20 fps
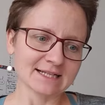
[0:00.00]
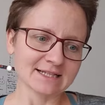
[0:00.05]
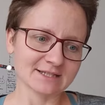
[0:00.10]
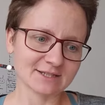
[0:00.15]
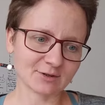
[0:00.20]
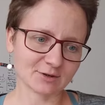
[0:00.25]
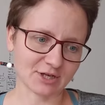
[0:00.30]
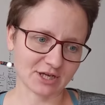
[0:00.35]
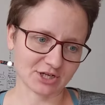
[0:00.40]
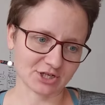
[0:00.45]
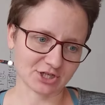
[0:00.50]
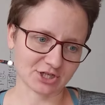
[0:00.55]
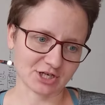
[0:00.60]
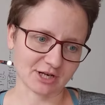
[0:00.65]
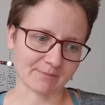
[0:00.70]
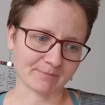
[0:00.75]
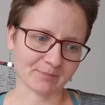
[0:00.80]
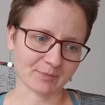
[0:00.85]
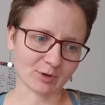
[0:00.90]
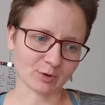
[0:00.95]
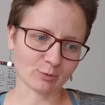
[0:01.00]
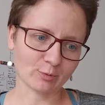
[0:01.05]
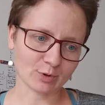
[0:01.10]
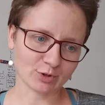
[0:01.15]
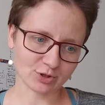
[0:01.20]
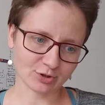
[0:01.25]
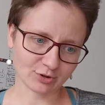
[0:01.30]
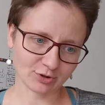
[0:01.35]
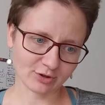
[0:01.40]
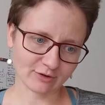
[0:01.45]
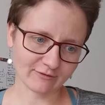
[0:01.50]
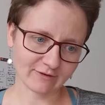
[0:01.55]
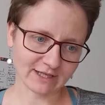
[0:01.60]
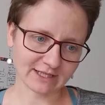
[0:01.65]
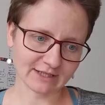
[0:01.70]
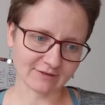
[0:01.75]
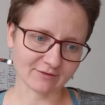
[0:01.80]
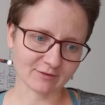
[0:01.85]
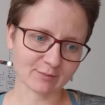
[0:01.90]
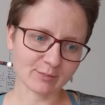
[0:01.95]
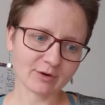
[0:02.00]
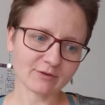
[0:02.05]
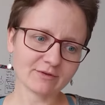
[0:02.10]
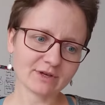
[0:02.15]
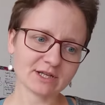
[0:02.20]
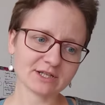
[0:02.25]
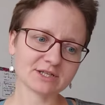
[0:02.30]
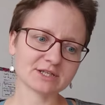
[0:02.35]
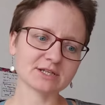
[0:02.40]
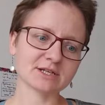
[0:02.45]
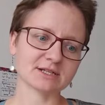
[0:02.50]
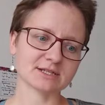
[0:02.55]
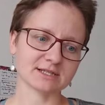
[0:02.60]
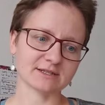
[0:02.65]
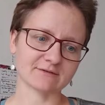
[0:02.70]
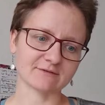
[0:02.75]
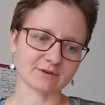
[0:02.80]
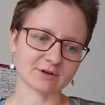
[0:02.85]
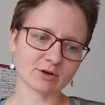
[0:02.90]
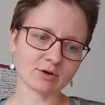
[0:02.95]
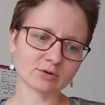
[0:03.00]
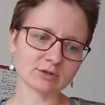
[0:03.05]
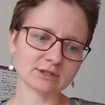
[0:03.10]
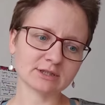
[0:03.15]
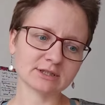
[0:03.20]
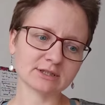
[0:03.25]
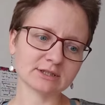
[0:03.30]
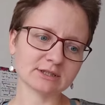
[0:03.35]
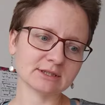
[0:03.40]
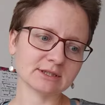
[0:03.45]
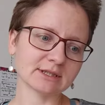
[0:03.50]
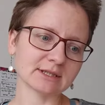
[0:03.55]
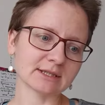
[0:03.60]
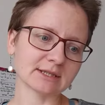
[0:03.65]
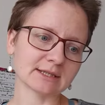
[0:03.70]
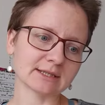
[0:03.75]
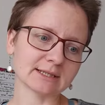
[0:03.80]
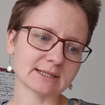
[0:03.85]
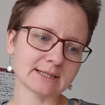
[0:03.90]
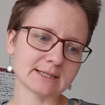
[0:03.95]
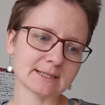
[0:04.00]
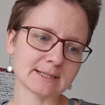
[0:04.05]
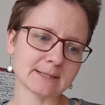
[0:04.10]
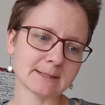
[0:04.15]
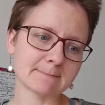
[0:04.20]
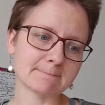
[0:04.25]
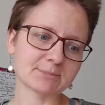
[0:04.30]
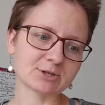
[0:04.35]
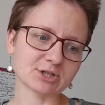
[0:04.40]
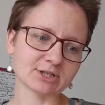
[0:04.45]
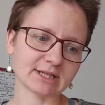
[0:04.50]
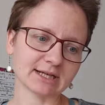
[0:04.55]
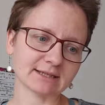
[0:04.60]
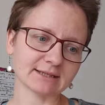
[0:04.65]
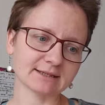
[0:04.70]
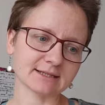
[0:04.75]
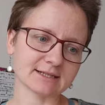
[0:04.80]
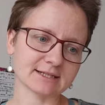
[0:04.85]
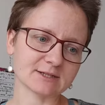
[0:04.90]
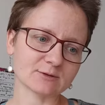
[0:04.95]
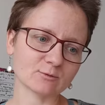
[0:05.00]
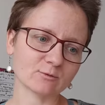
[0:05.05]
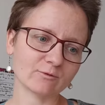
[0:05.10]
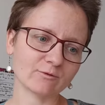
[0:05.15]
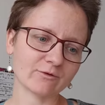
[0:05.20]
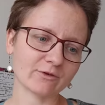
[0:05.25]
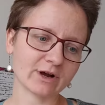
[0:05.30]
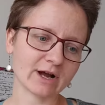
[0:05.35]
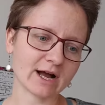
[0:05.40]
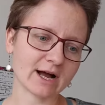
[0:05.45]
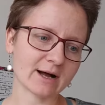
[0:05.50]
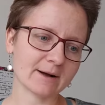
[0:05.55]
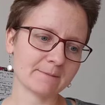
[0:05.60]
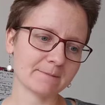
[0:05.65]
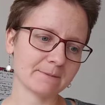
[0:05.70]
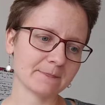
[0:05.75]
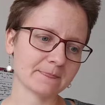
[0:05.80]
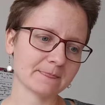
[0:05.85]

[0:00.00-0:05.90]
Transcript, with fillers: Co jeszcze? Uporządkowana wypowiedź, zwroty, yy, przydatne słówka.